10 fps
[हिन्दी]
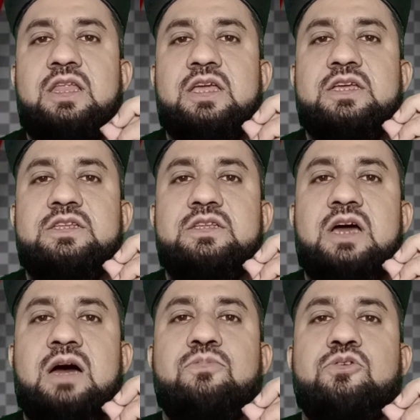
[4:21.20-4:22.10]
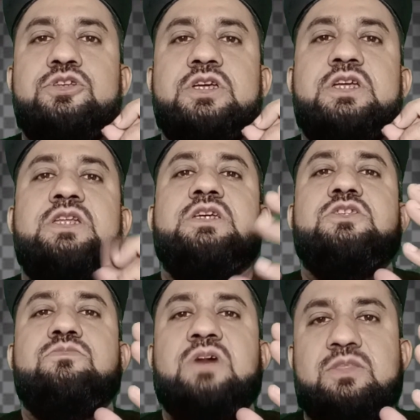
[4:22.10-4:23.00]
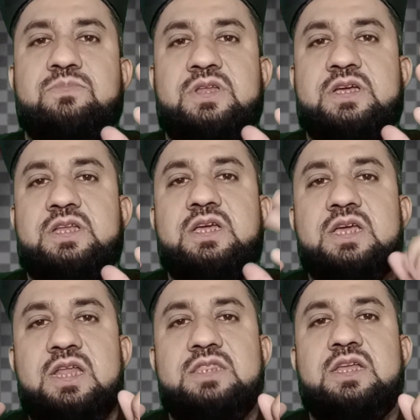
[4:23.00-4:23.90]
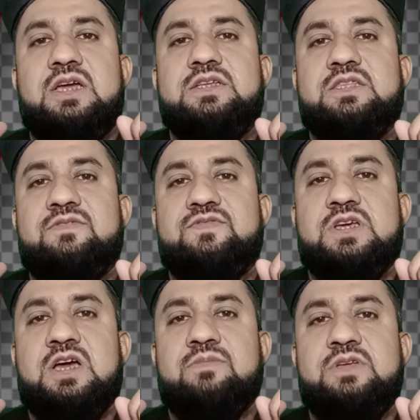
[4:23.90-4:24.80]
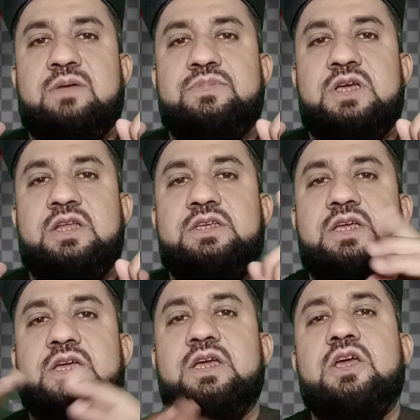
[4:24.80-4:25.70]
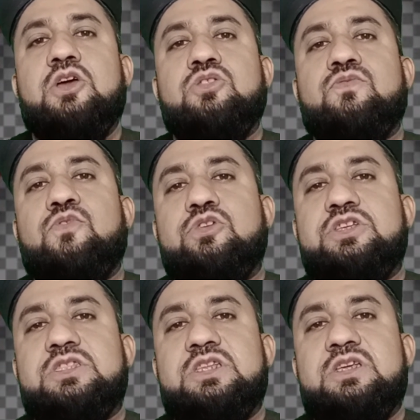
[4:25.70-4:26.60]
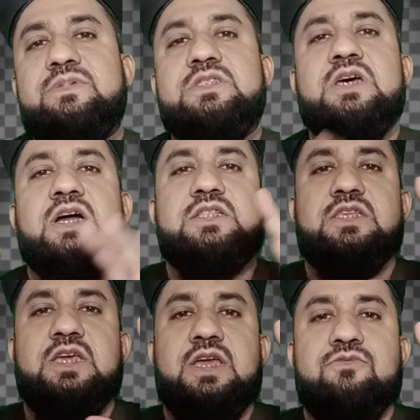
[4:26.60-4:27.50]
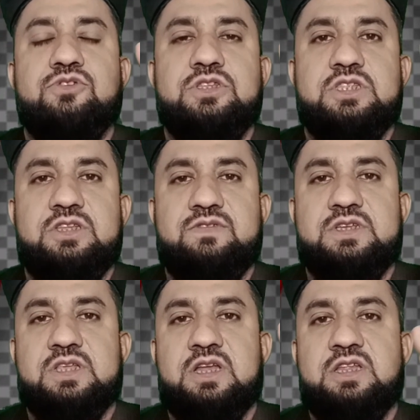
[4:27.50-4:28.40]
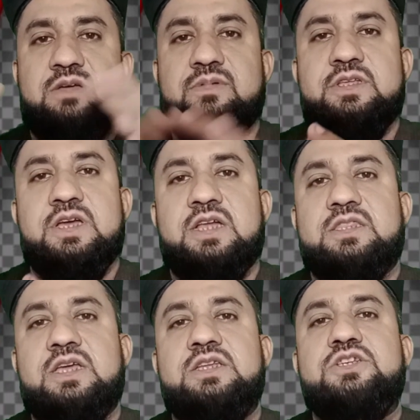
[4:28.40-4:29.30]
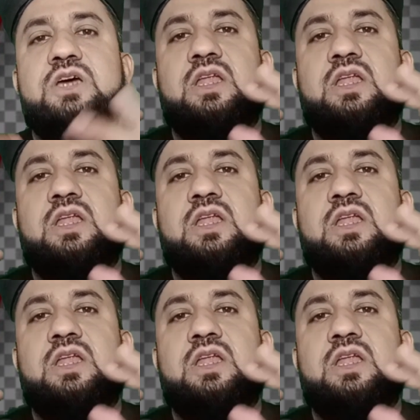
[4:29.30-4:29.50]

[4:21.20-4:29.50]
लेकिन आपको यकीन किस बात पर रखना है कि अल्लाह ताला की तरफ से कामयाबी आनी है तो वो जितनी भी ताकतें हैं वो जितनी भी शैतानी अमलियात है इन